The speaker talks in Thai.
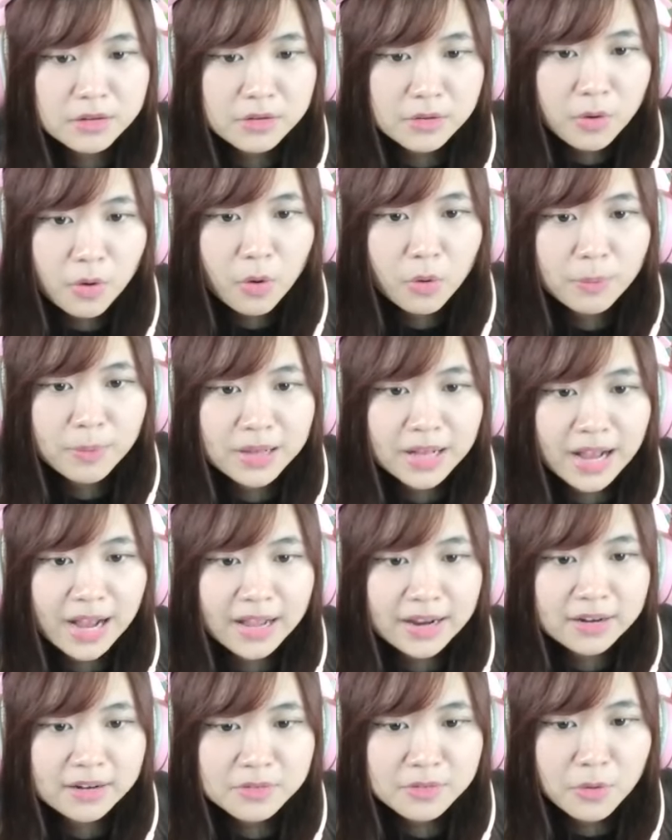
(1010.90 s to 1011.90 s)
งงเหมือนกัน
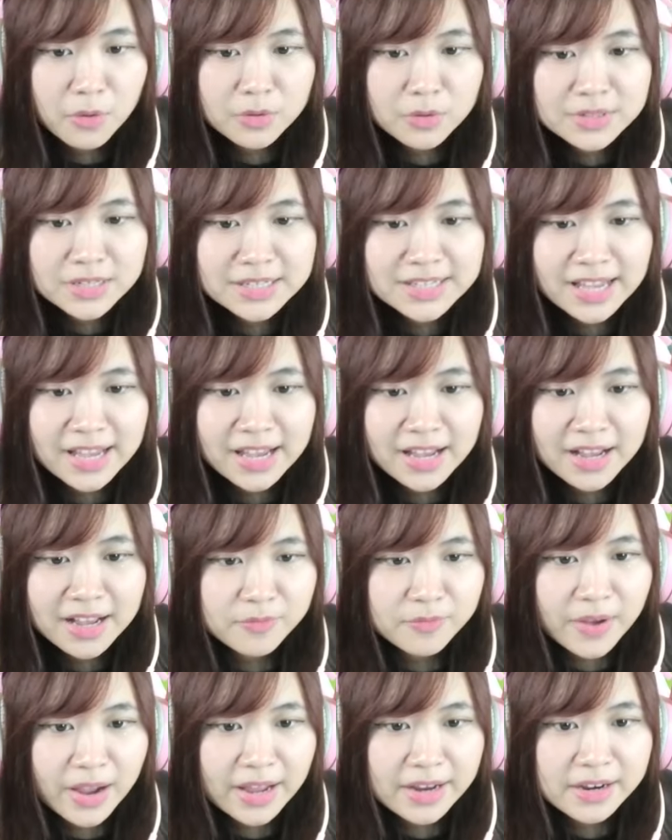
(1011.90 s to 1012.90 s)
งงจริงๆ
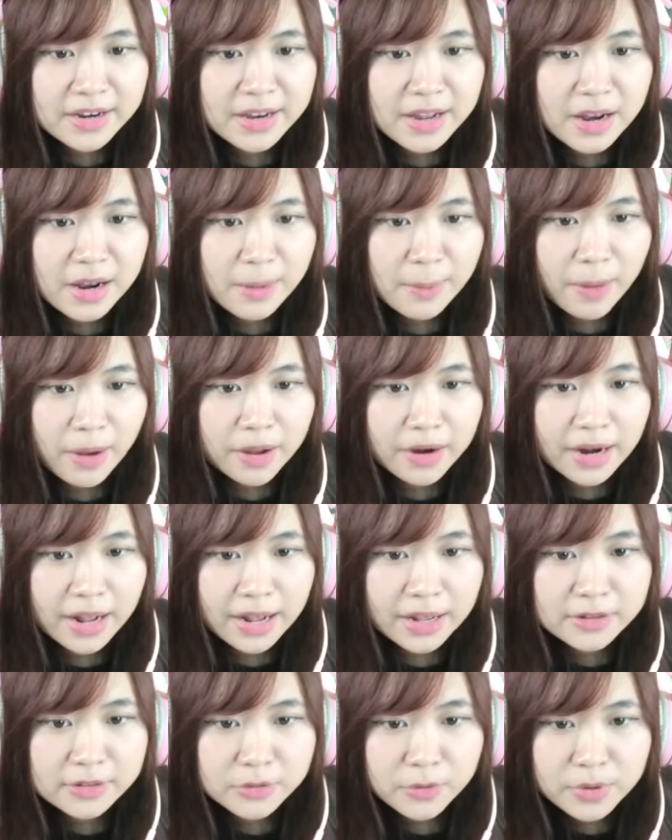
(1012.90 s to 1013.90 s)
ไปเดอะเทเลพอร์ตอะ
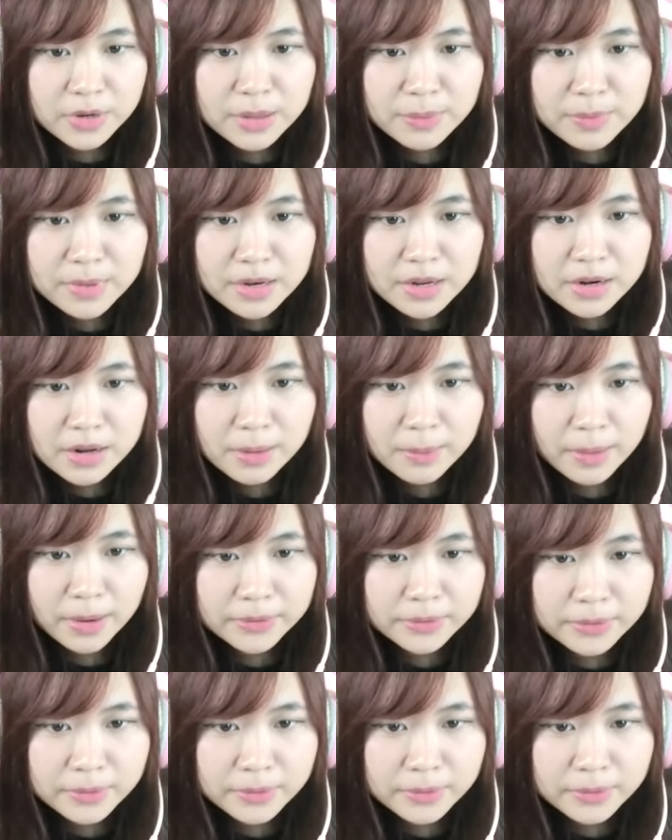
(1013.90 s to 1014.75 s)
ตรงนี้มีเทเลพอร์ตอ